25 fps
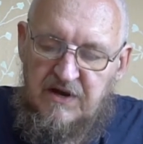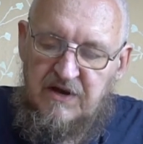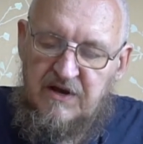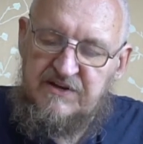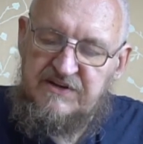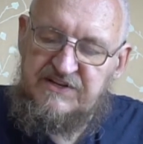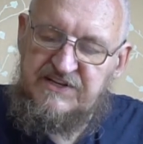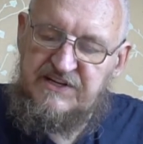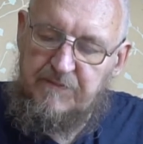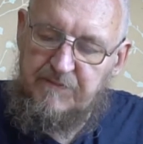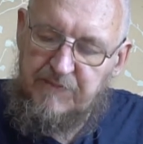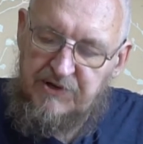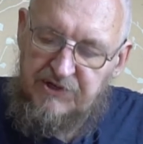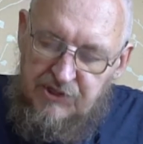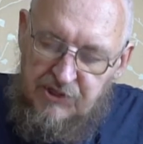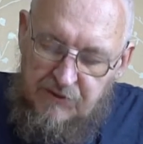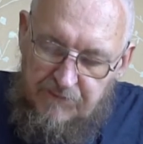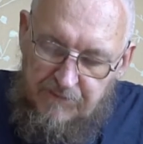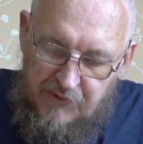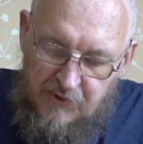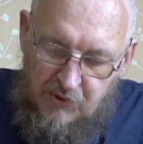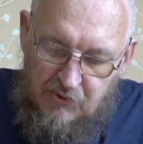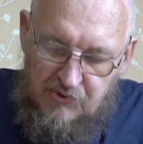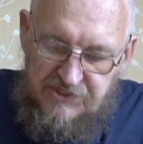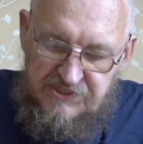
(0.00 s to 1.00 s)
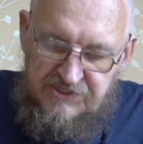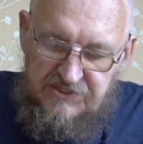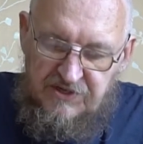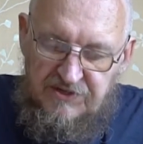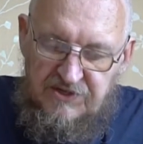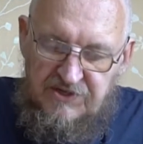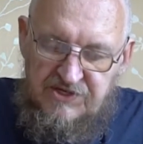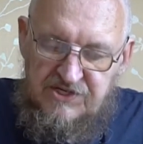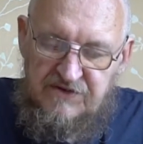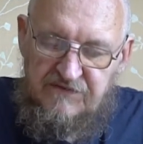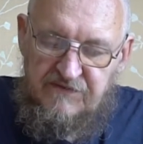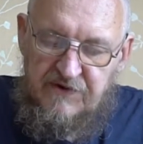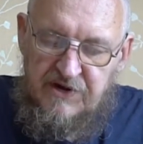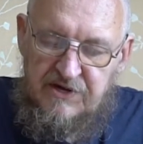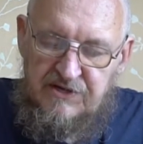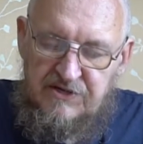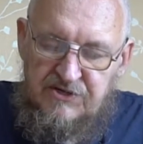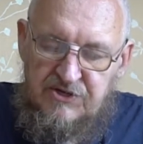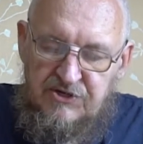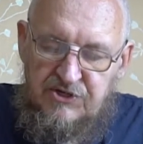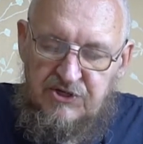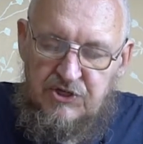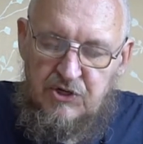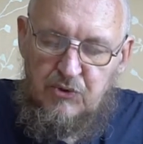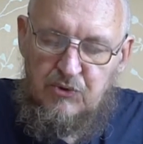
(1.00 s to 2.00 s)
Сапатер просто
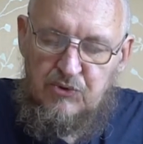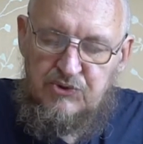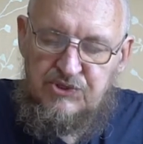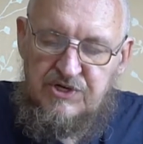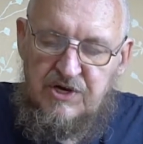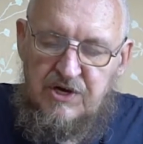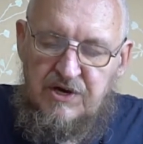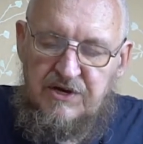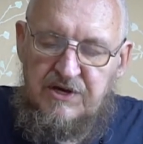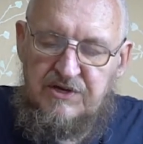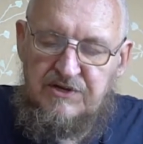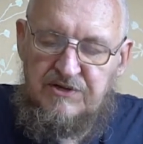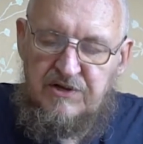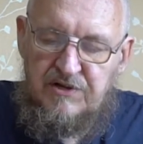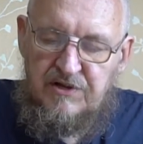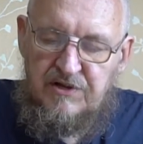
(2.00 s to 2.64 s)
называет книгу Диогена